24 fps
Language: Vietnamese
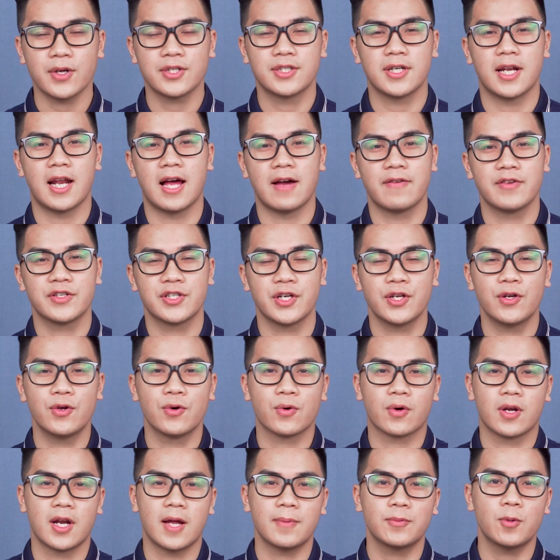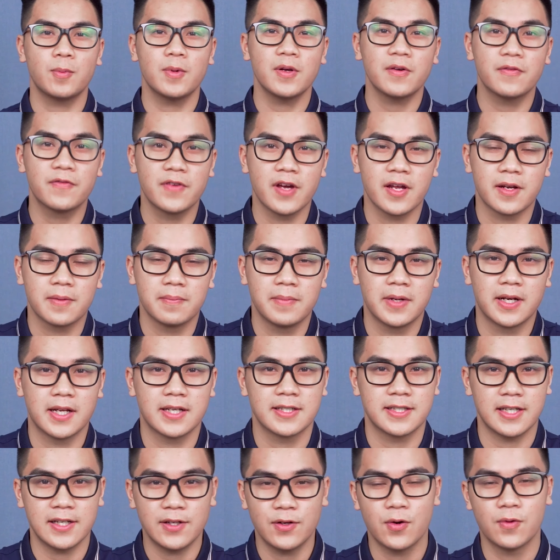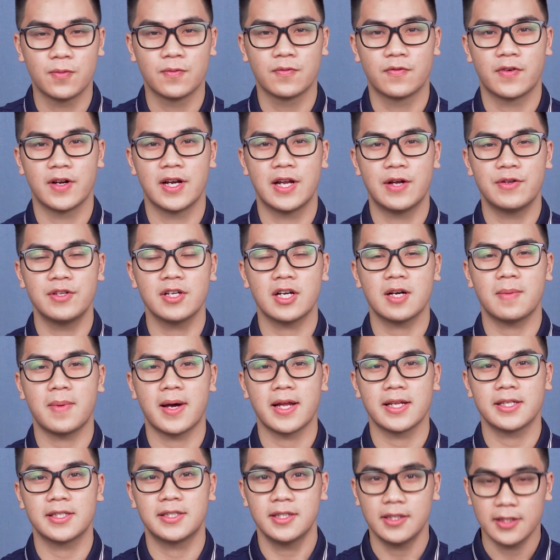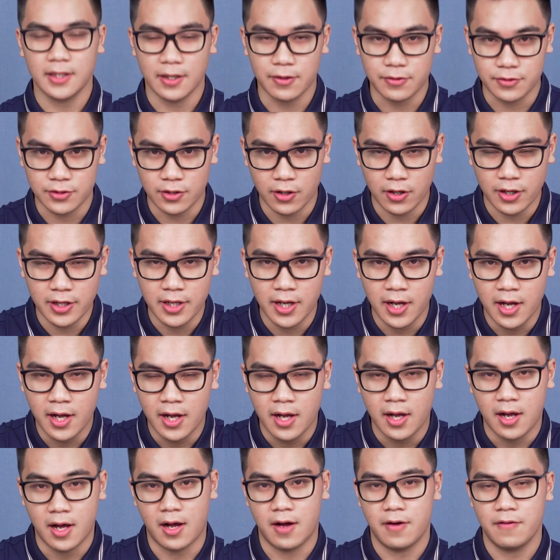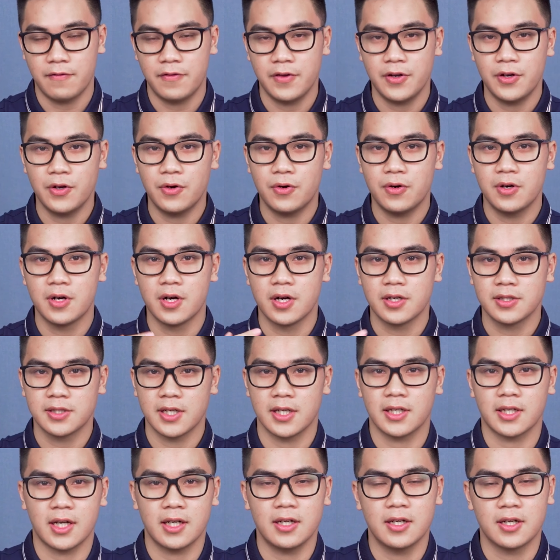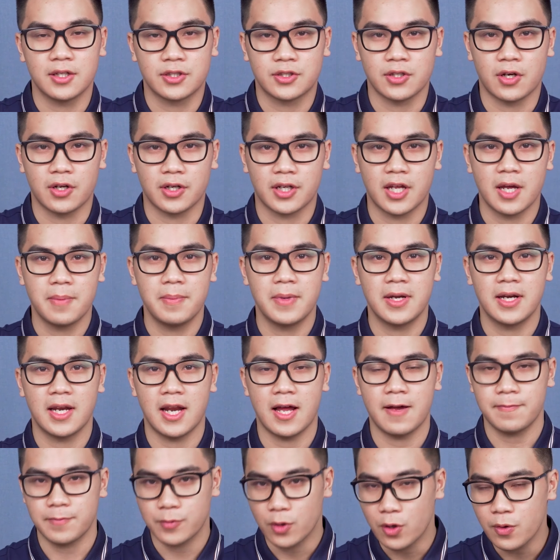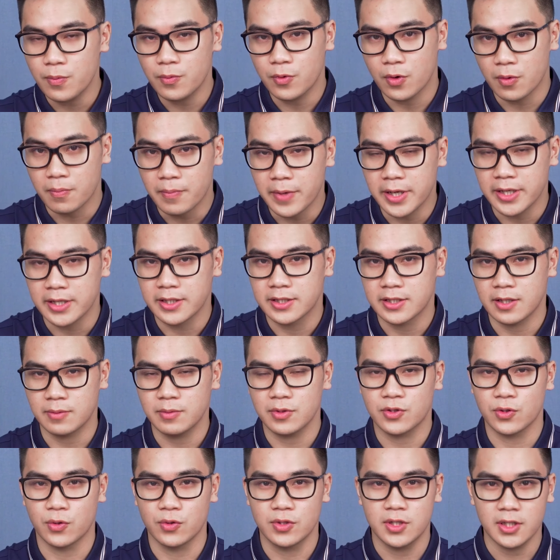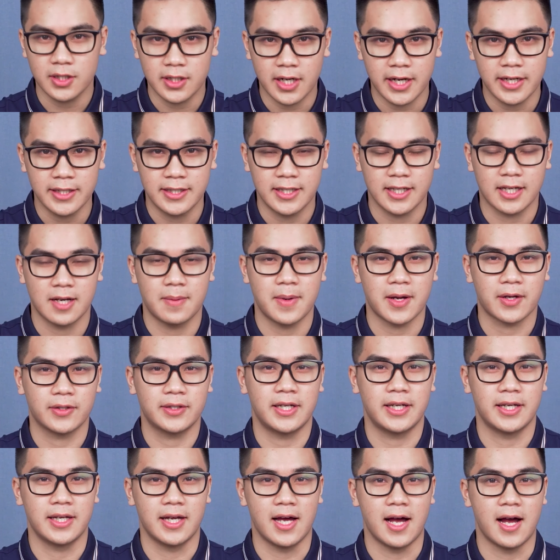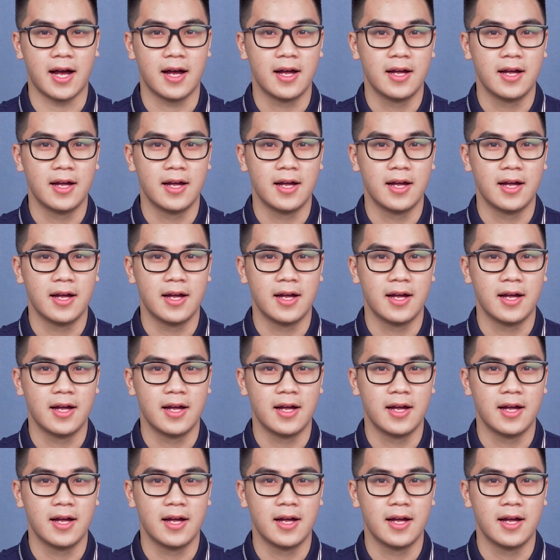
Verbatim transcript: quay trở lại với channel của Laptop Đức Việt, mình là Danh Hùng và nếu như các bạn chưa theo dõi uh, video hướng dẫn cách lựa chọn gaming laptop của mình trong những số trước đây thì các bạn có thể